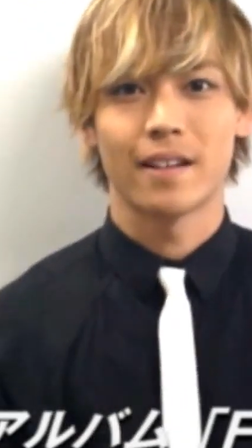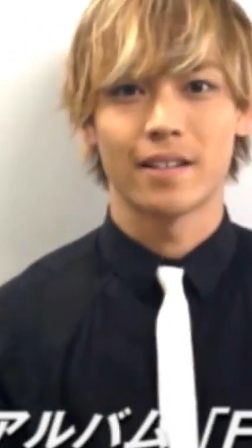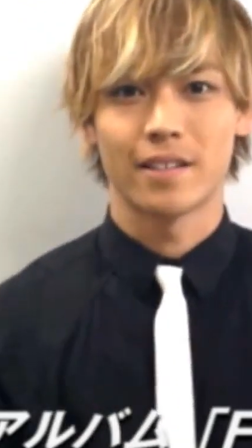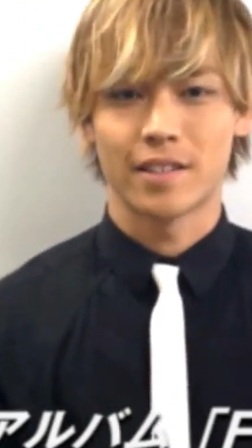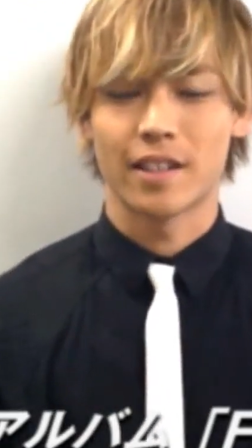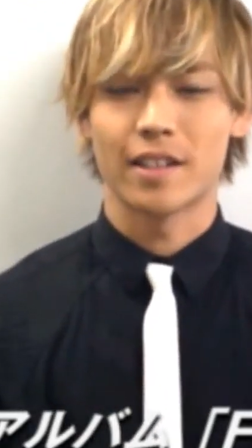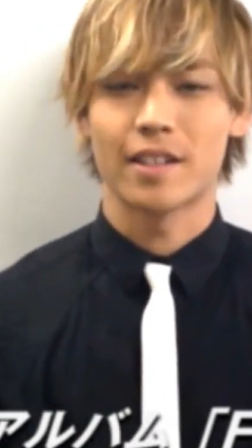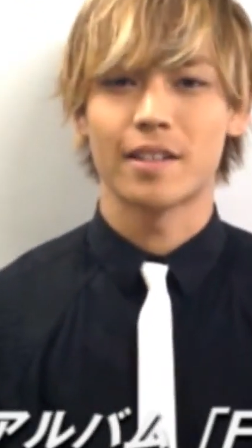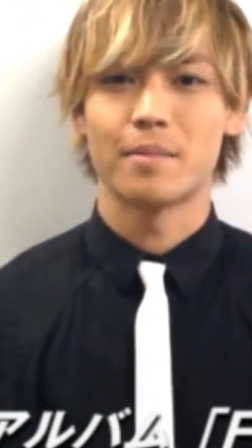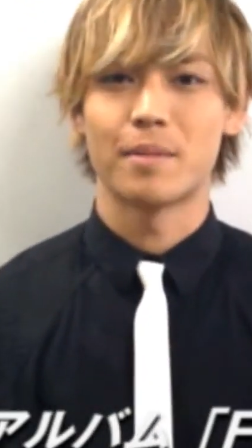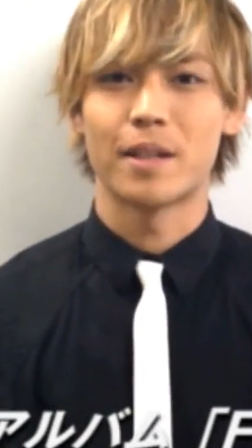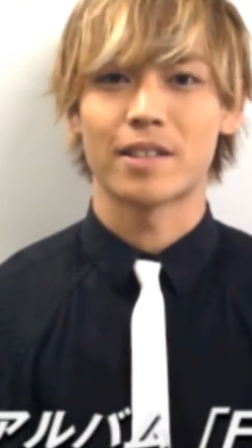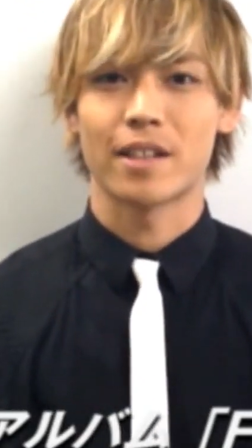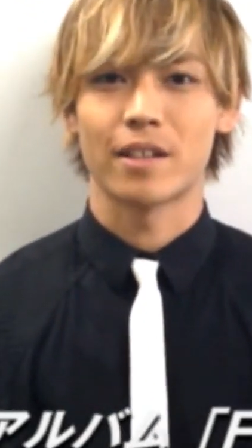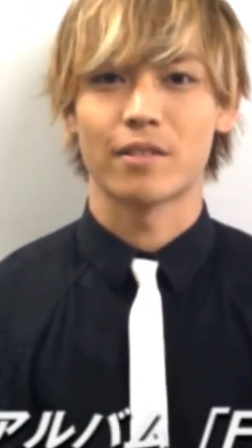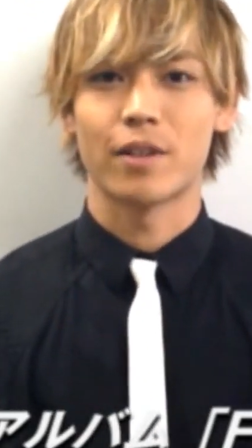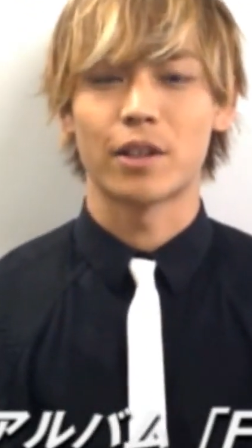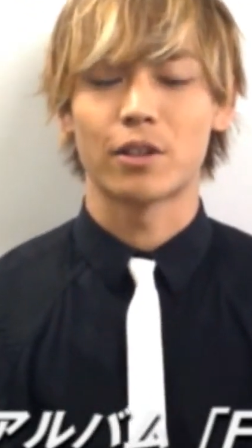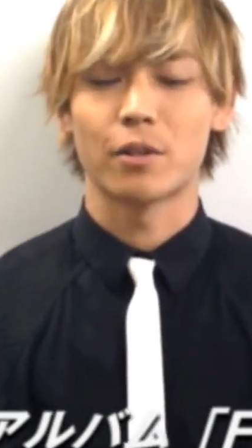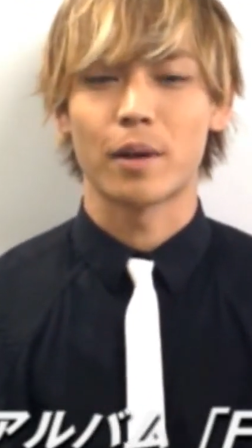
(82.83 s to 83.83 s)
ぜひ皆さ
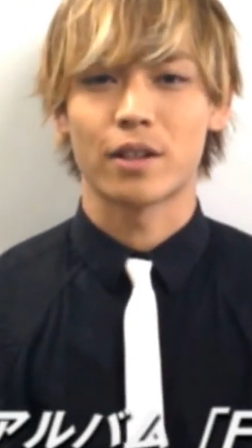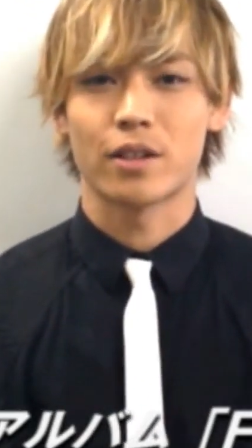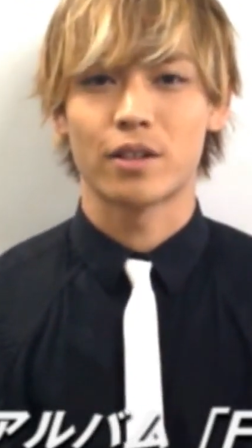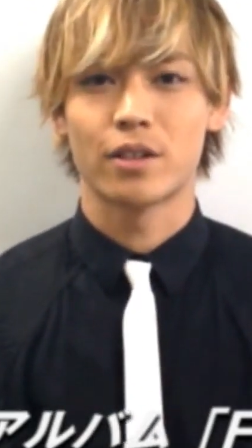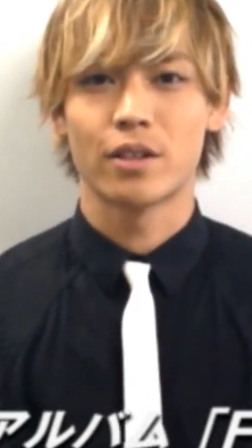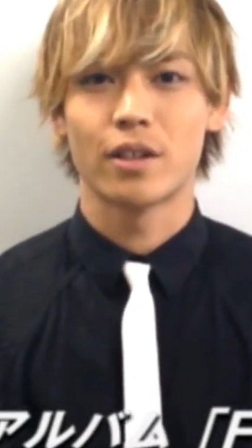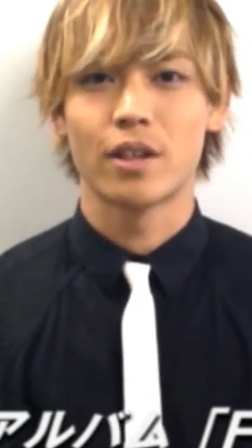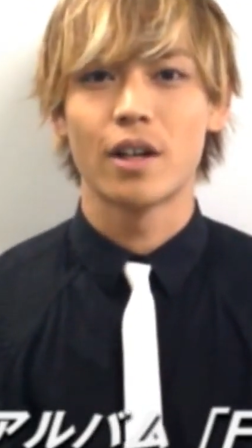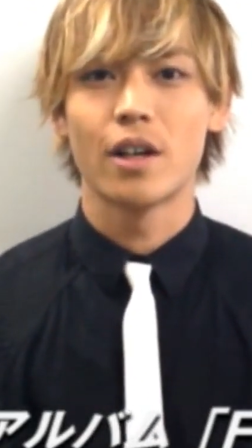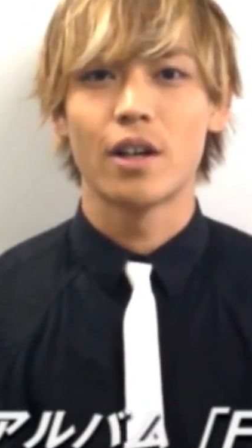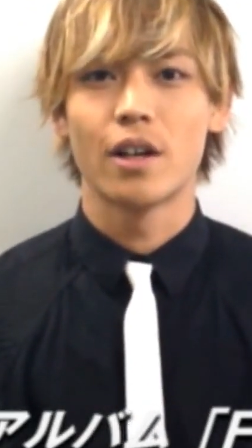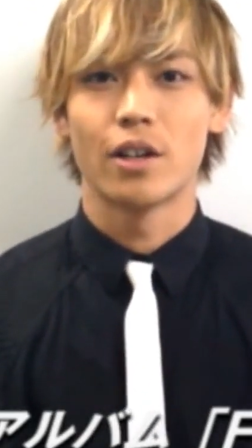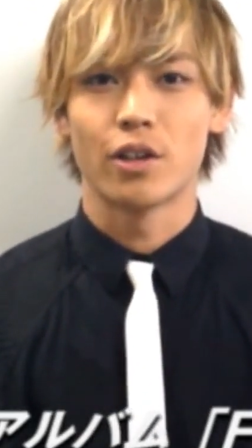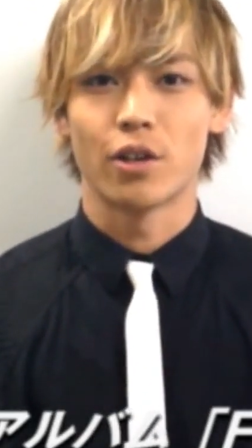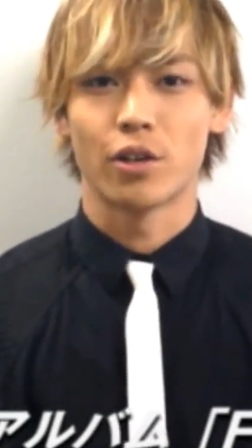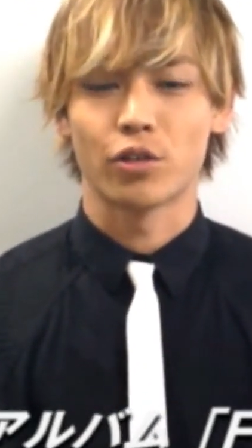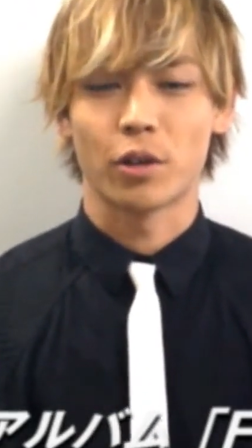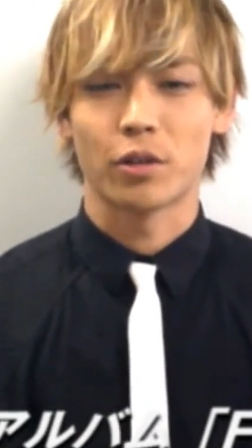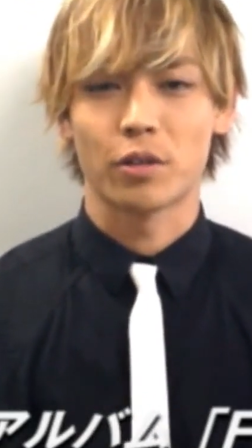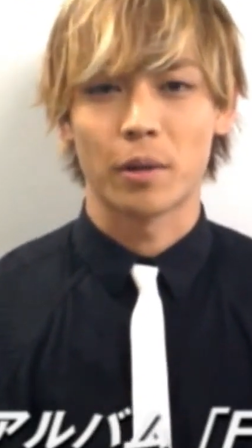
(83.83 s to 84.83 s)
んファイトバックよ
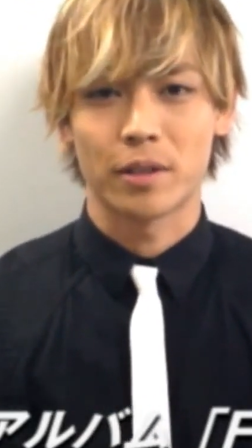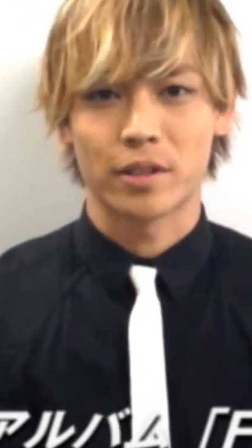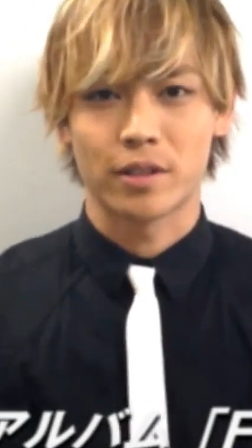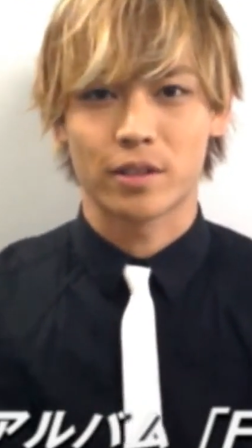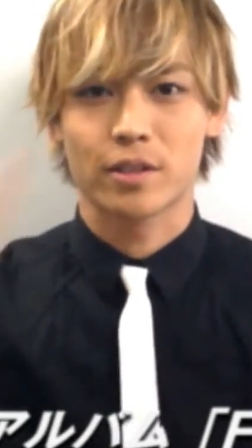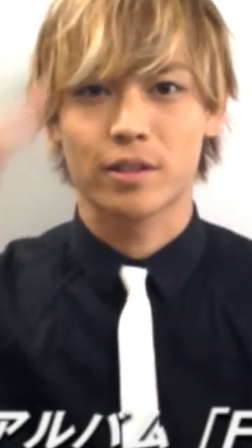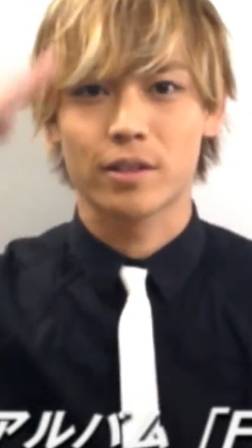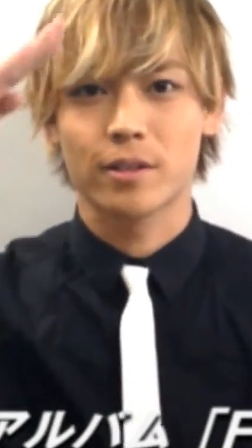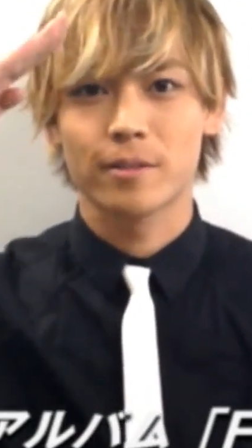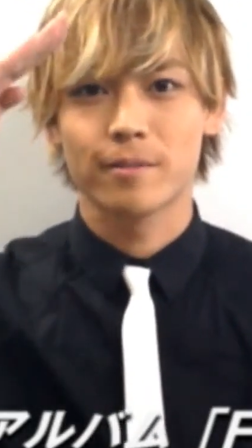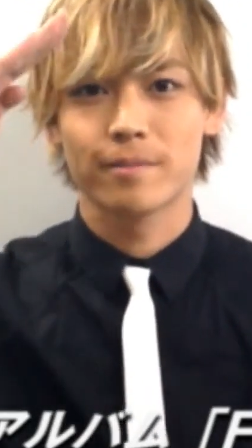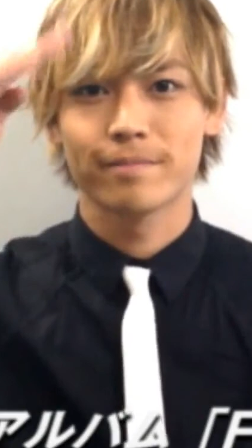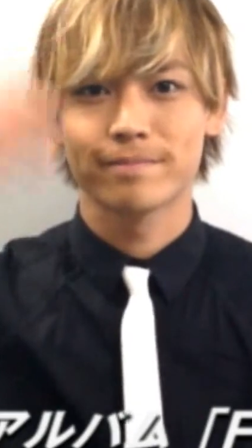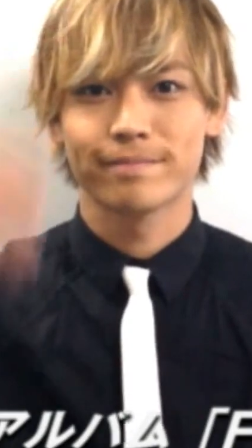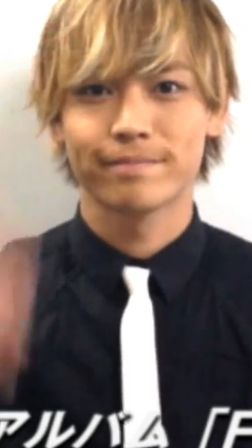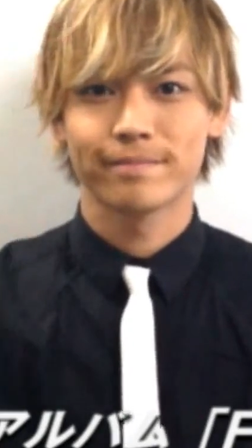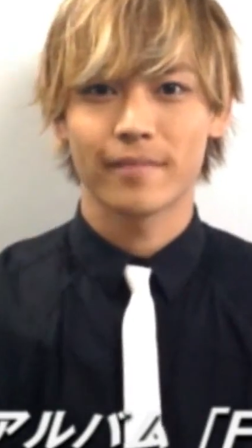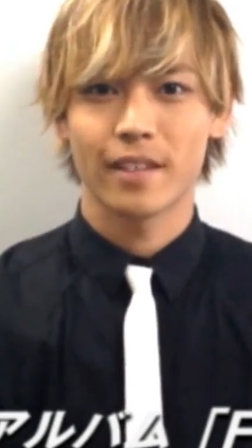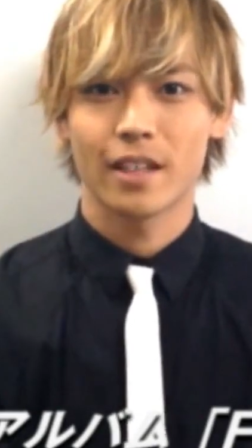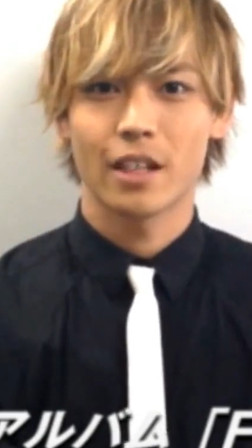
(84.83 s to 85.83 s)
ろしくお願いします
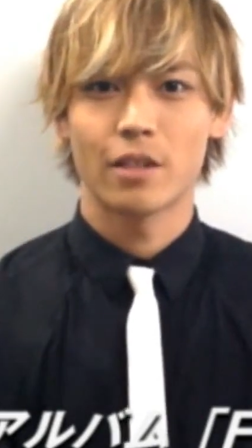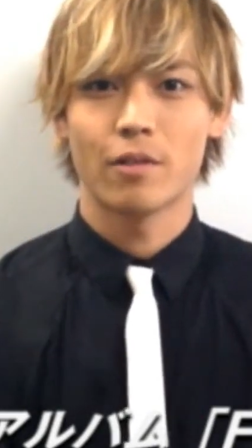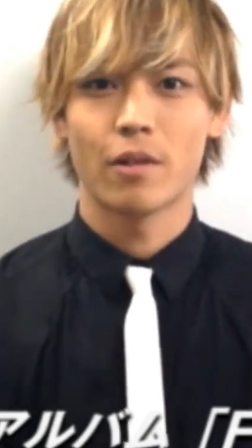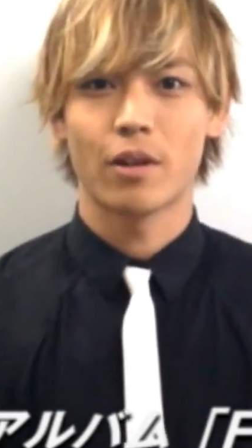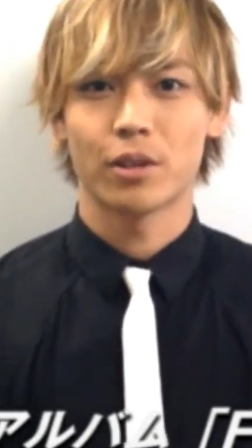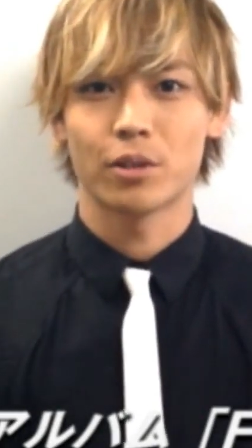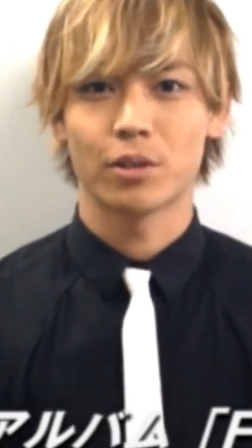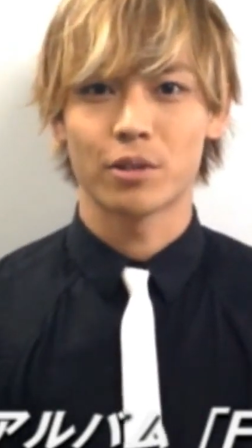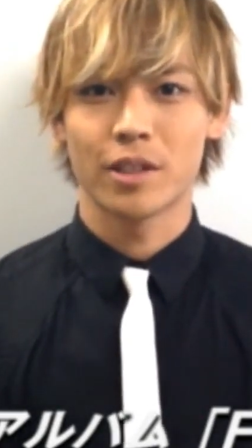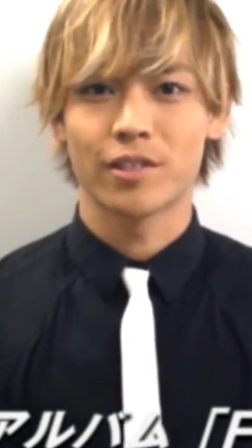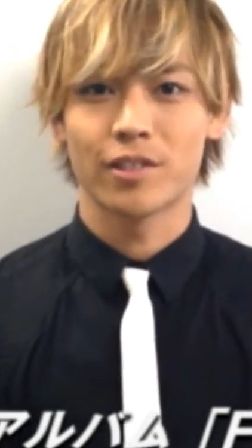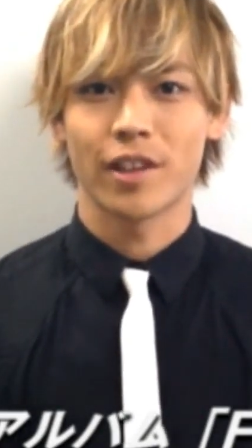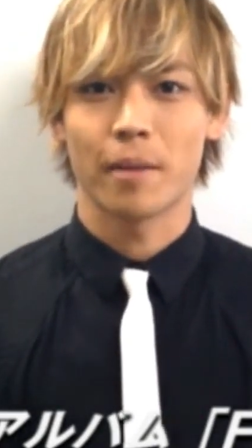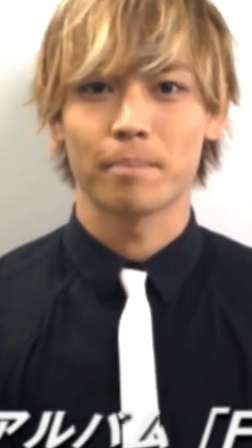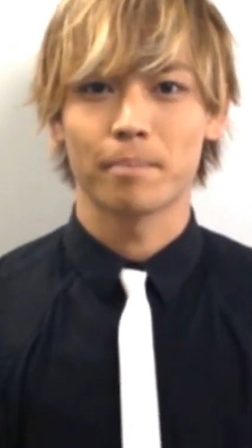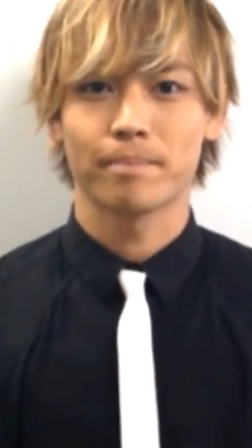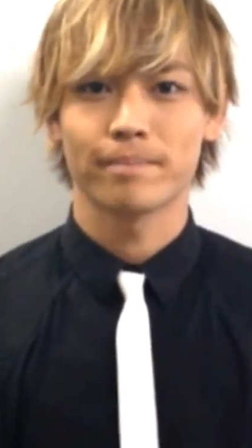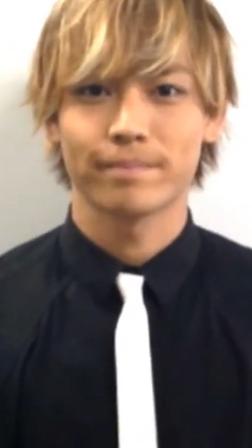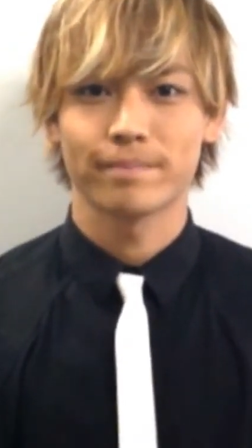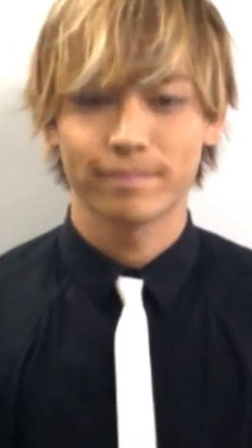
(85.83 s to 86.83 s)
岩岡徹でし
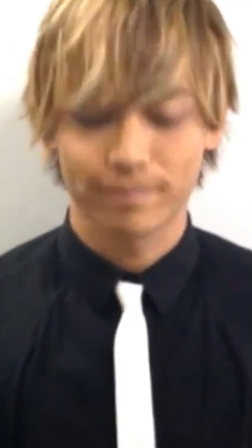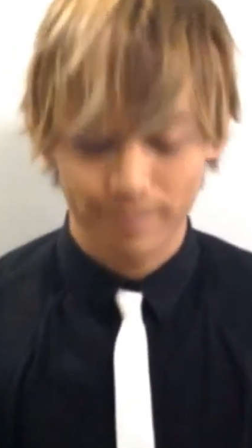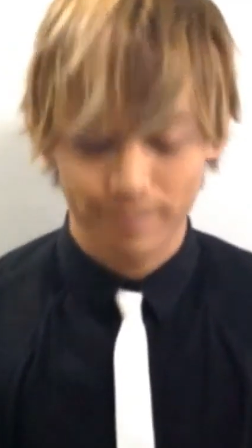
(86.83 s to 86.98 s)
た